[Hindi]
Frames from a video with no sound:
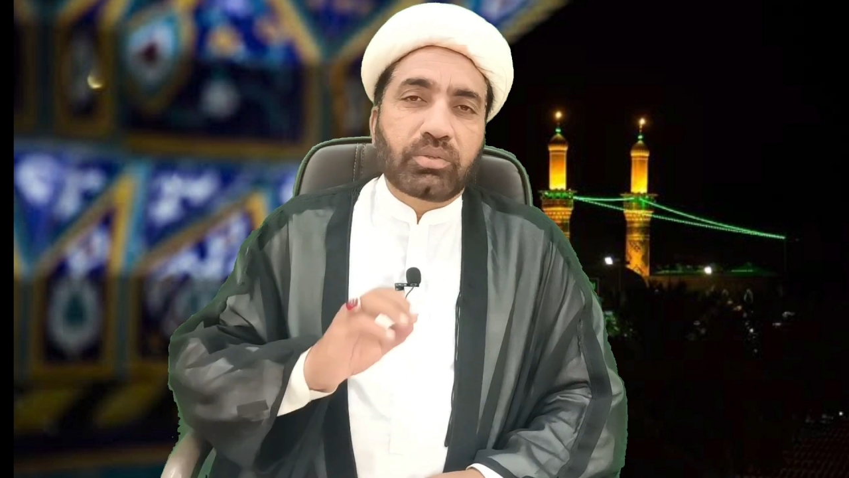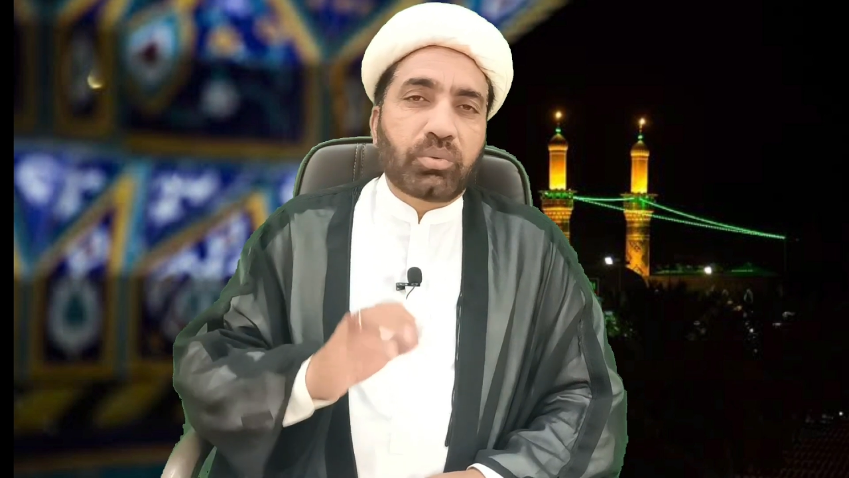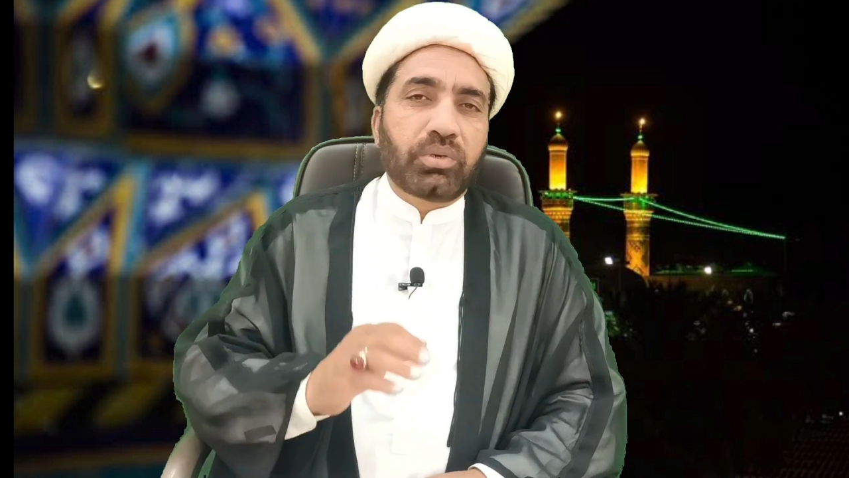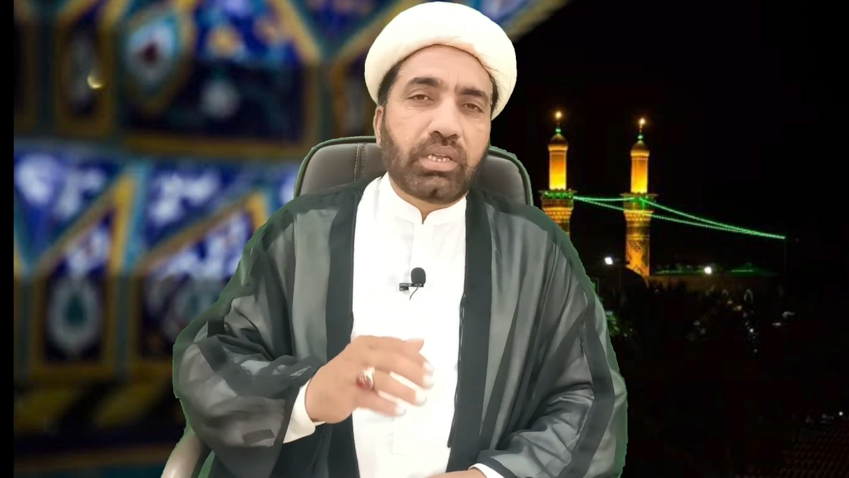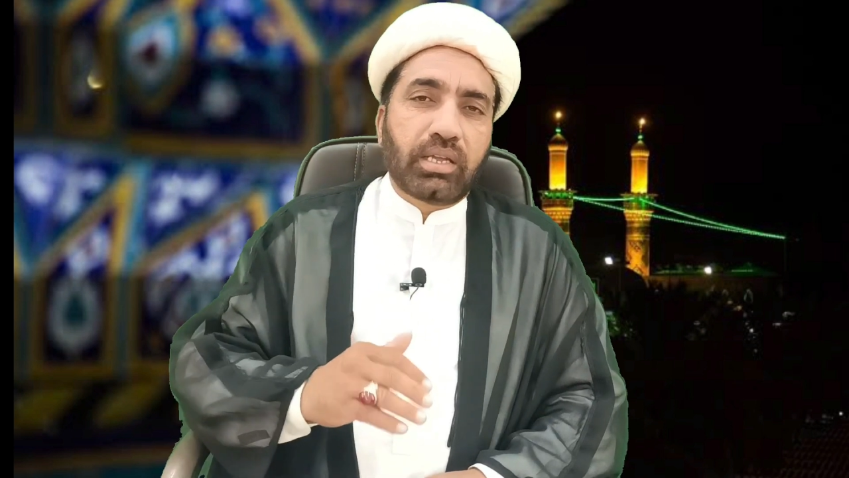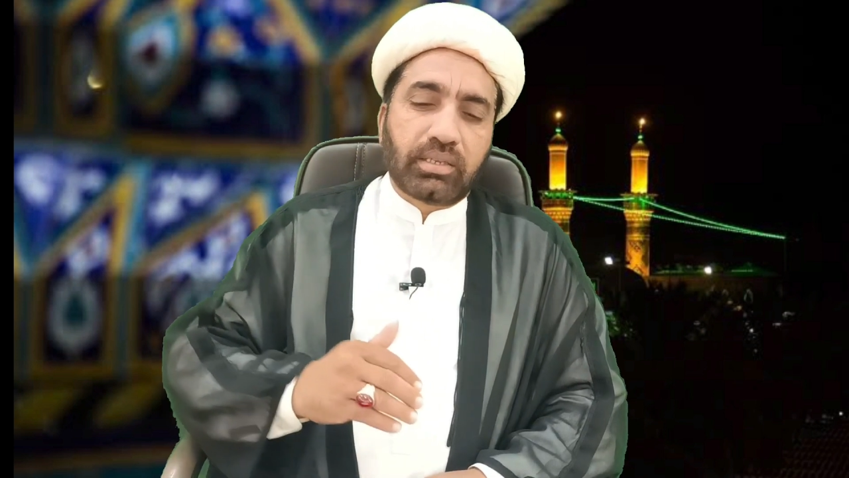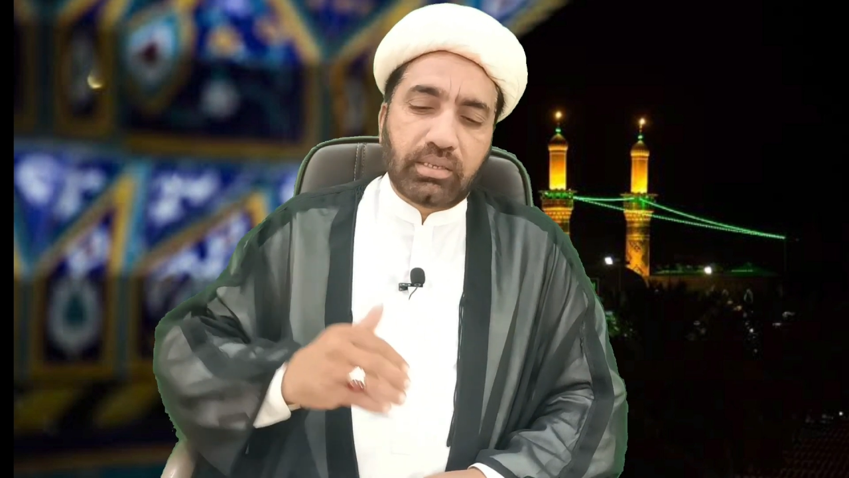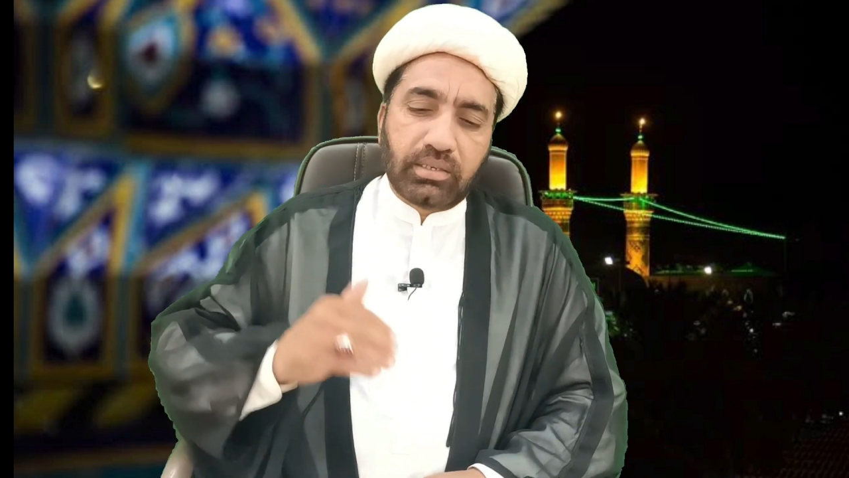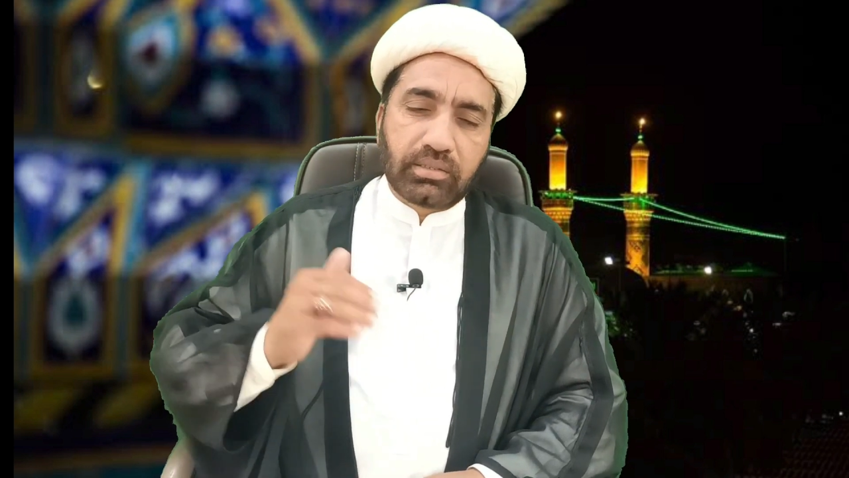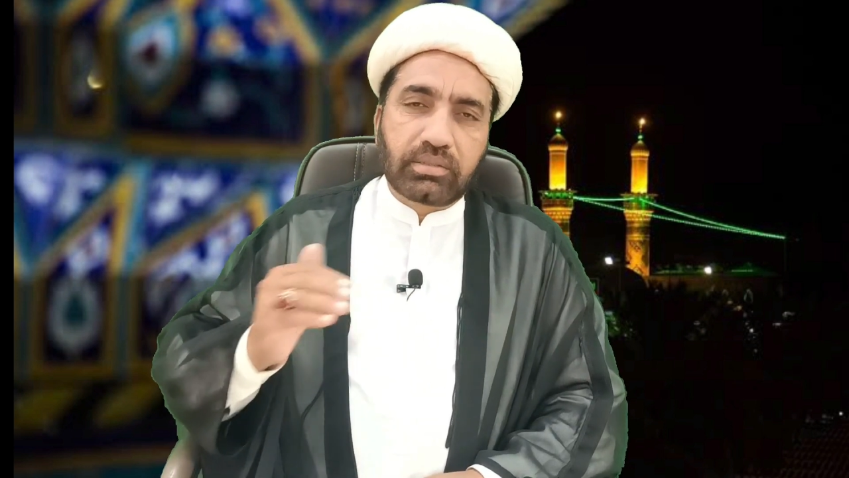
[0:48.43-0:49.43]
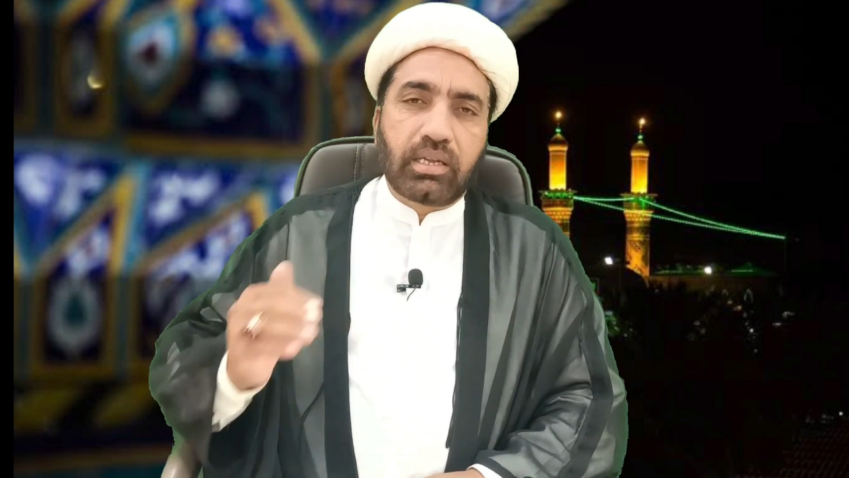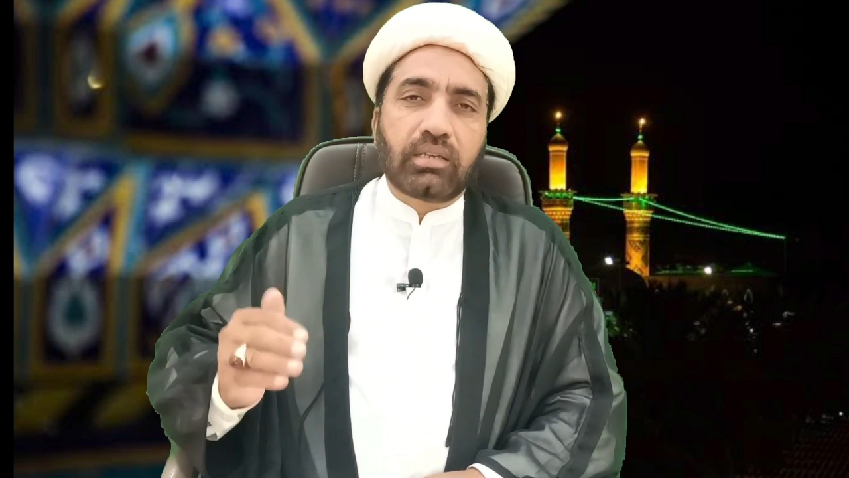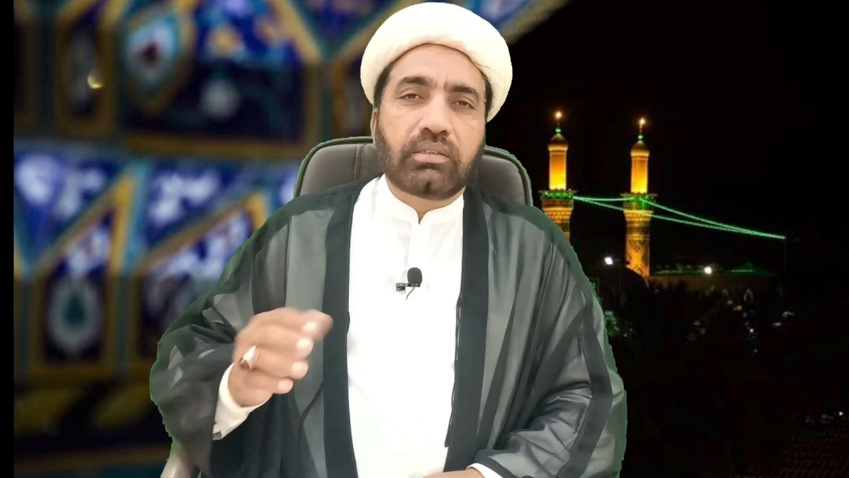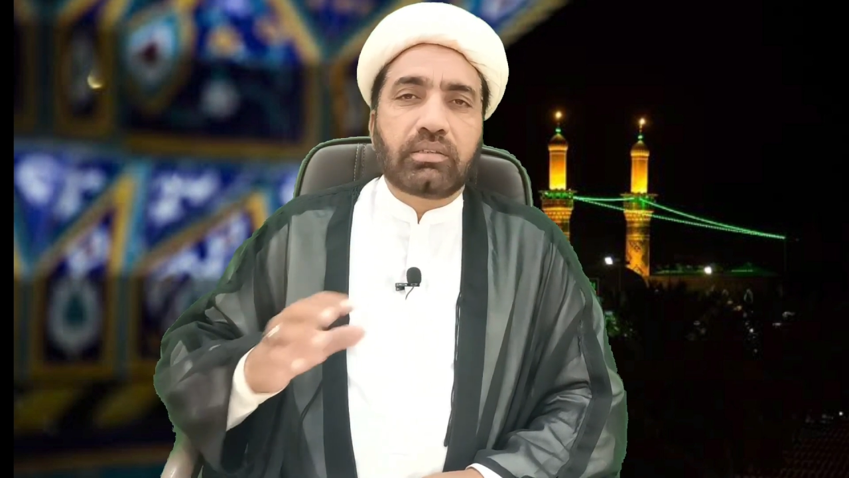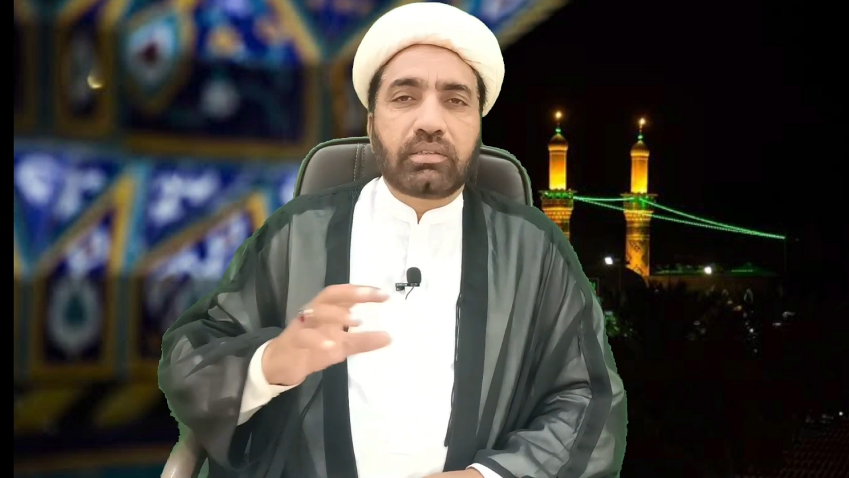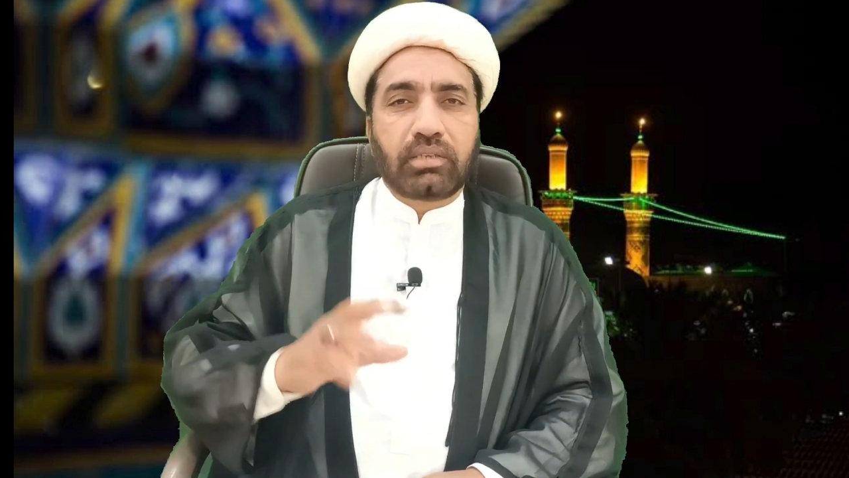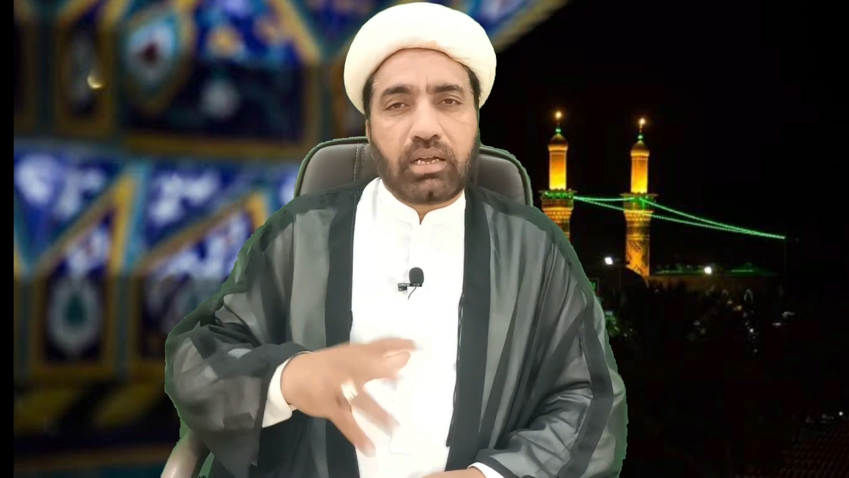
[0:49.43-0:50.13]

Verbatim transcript: ज़रूरी है कि इंसान